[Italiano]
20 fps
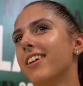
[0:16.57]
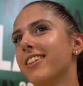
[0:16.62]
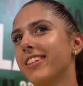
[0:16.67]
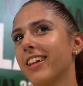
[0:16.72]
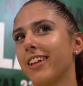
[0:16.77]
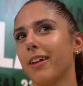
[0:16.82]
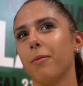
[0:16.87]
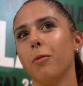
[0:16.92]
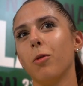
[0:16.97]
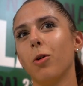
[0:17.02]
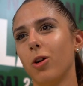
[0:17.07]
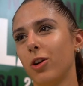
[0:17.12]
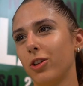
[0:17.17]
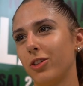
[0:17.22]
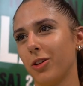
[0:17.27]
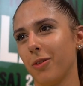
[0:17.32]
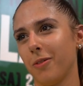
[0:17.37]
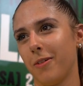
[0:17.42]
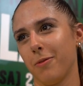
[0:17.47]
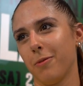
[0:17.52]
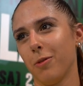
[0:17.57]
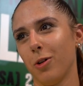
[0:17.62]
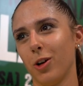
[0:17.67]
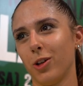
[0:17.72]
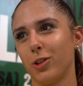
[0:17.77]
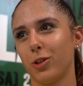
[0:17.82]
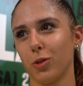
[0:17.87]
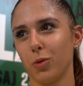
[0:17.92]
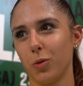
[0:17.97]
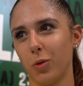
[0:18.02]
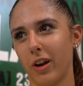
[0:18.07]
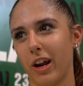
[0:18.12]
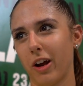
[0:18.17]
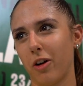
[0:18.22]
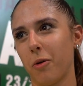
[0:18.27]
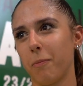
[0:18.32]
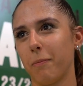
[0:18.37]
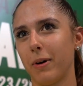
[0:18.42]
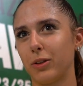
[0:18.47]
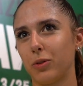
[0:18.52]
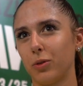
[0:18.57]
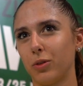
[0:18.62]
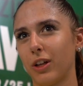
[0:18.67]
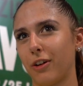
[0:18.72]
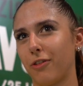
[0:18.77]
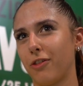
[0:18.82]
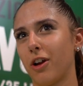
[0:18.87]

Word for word: stata molto ma molto dura, combattuta